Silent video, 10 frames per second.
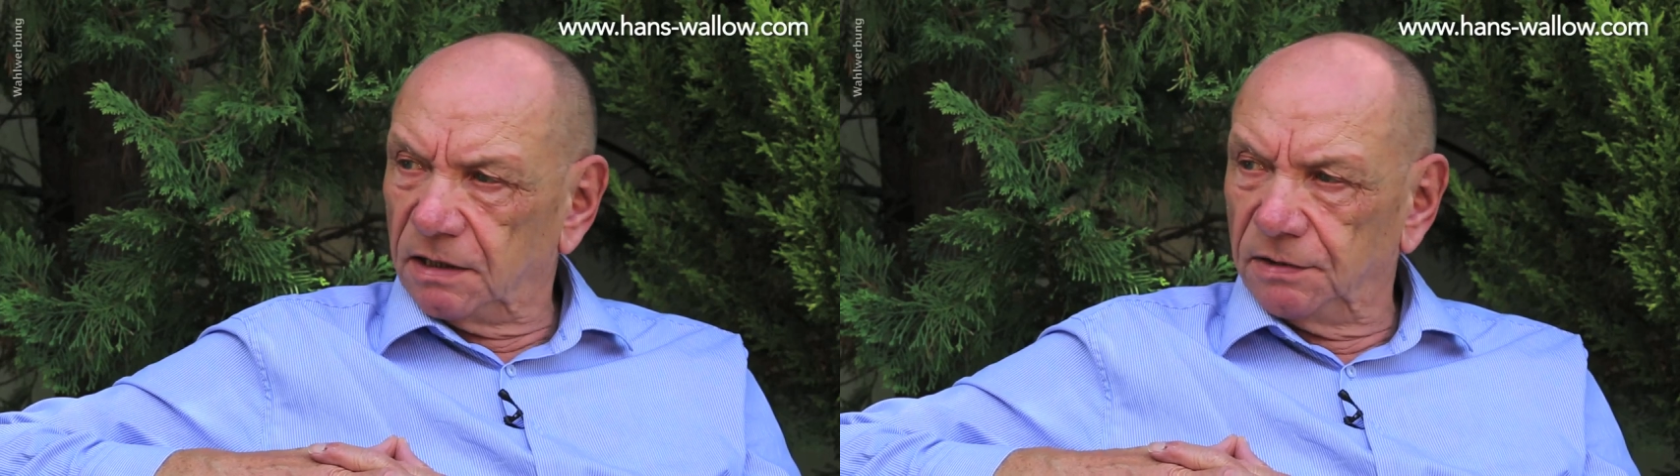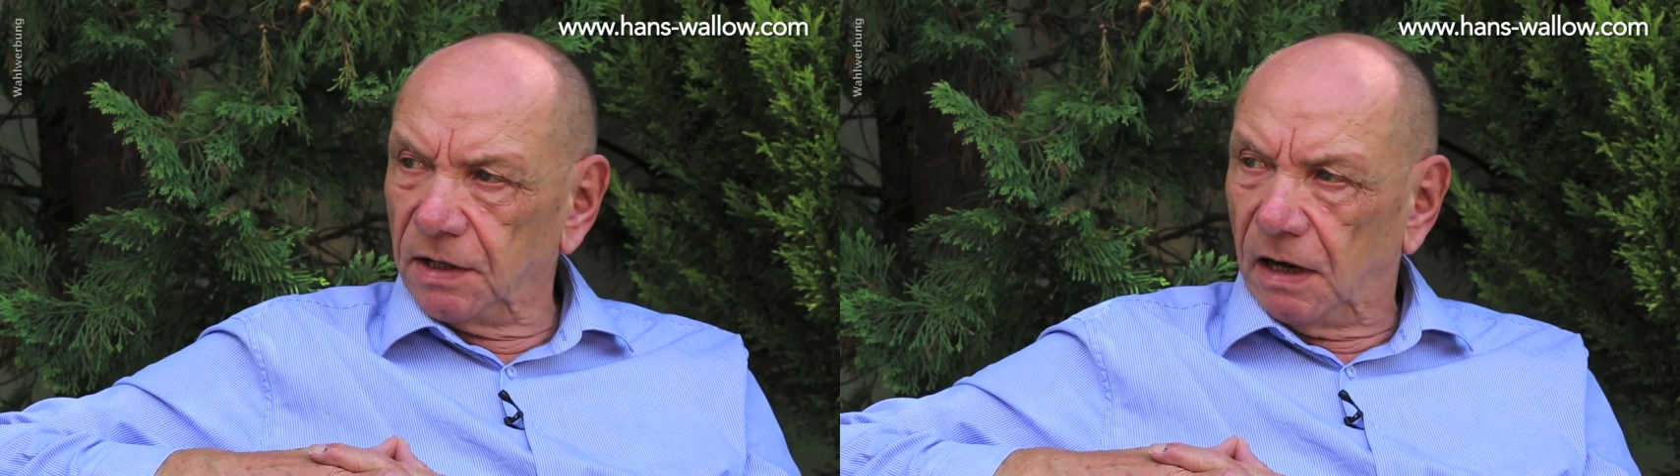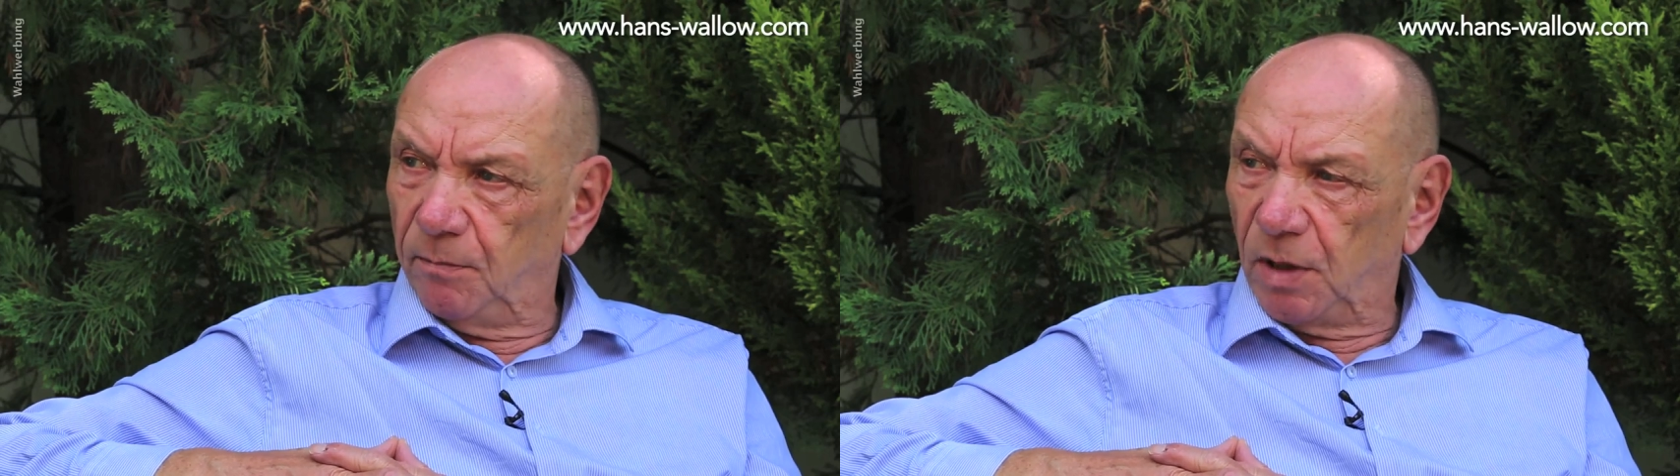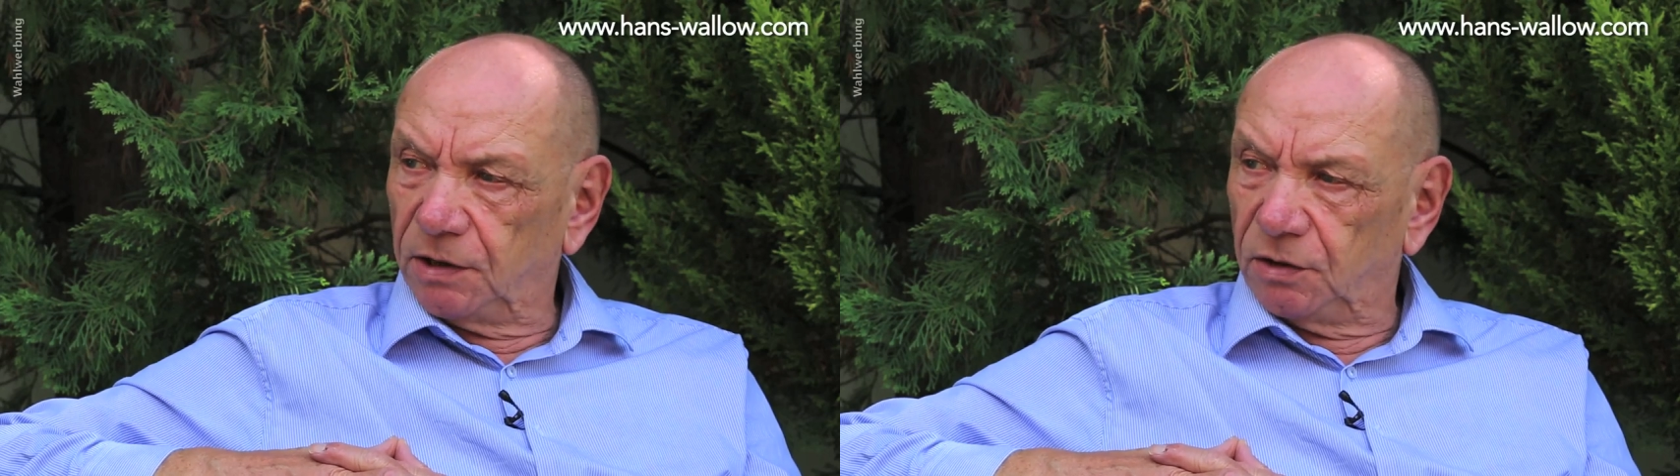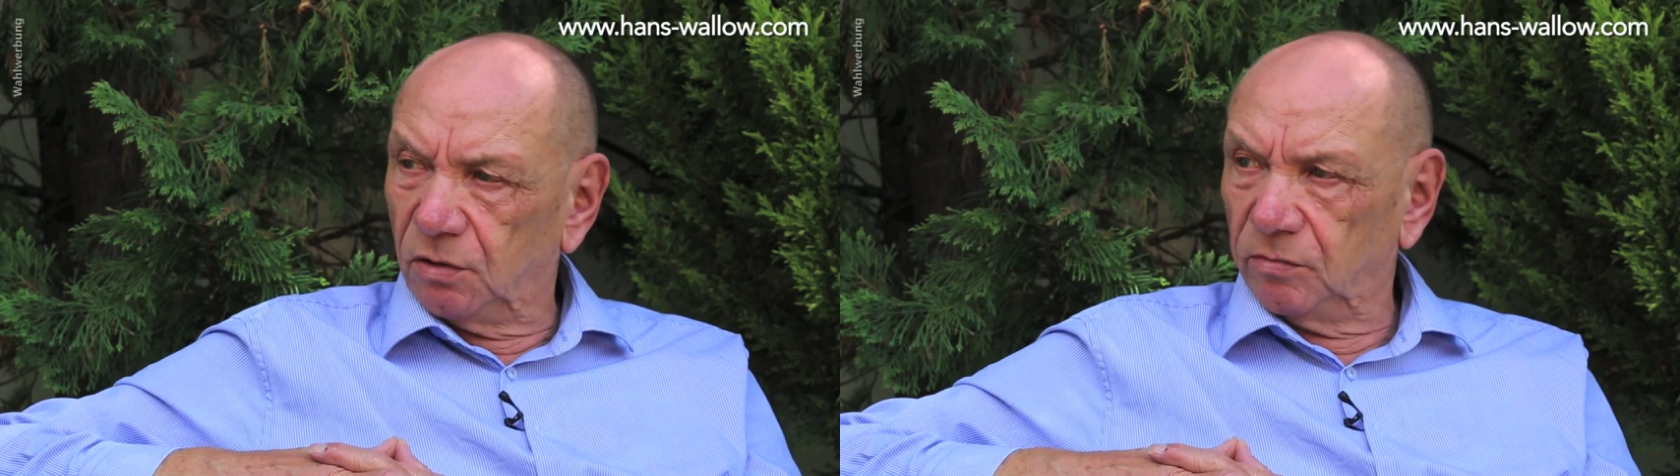als ein
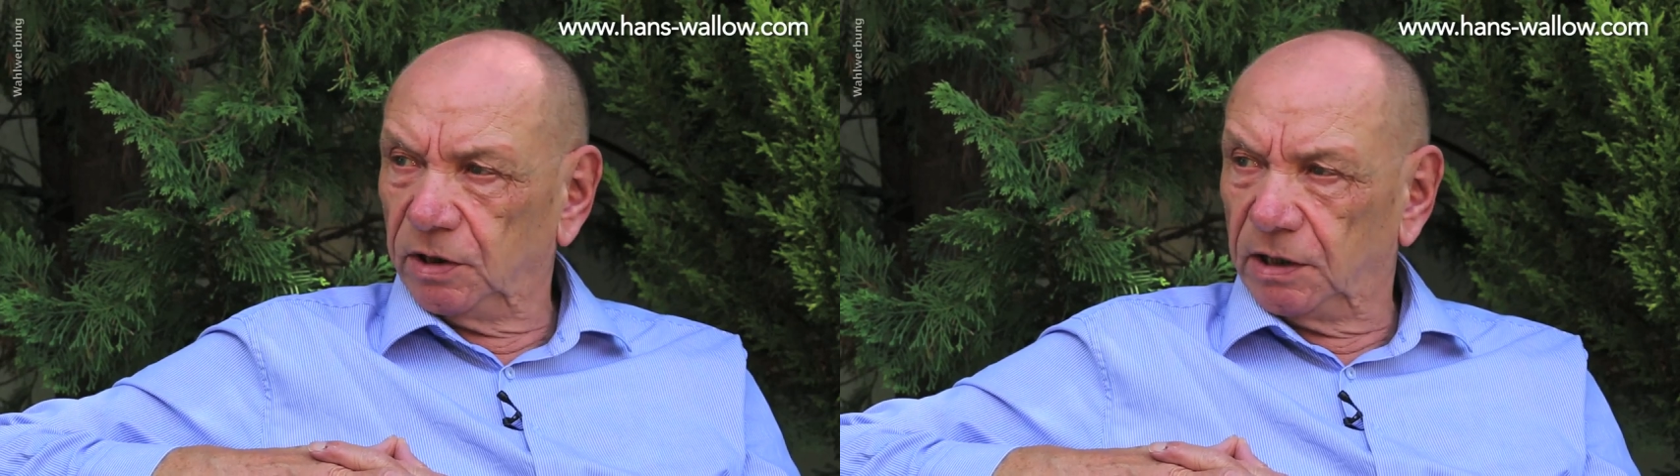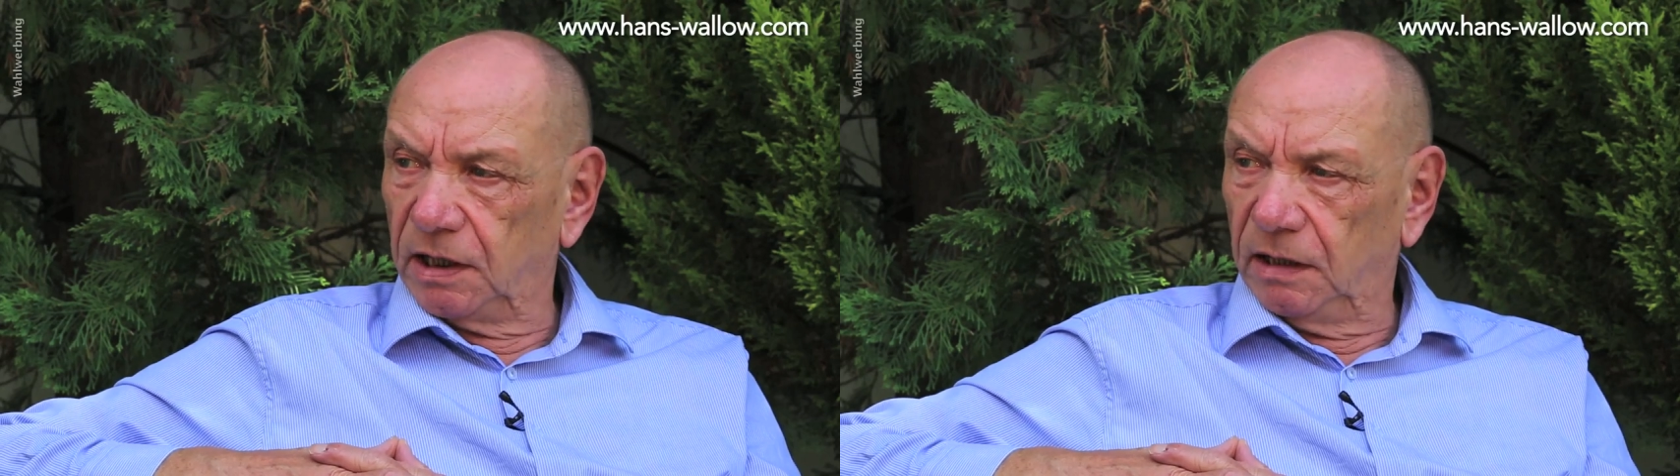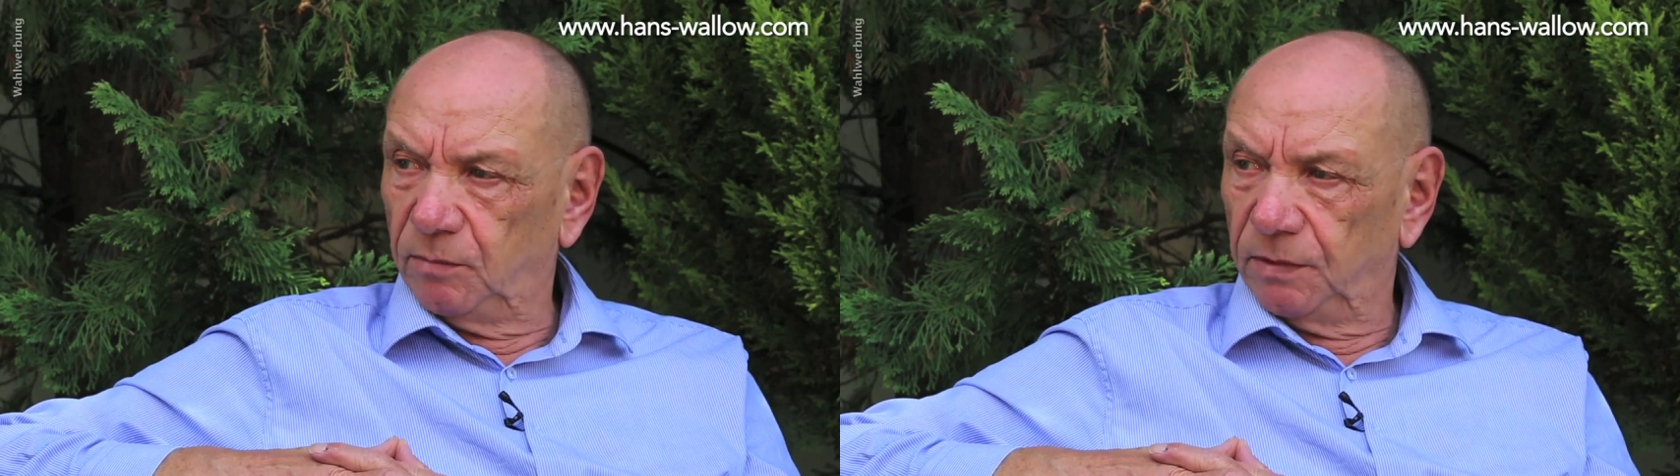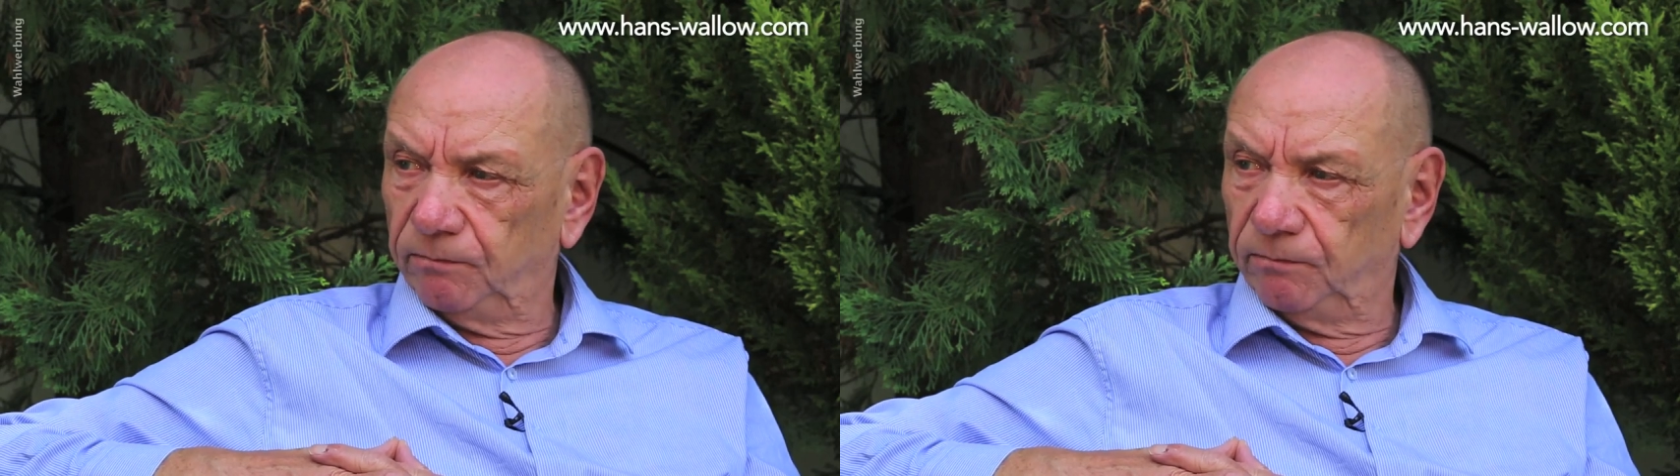Reparaturbetrieb.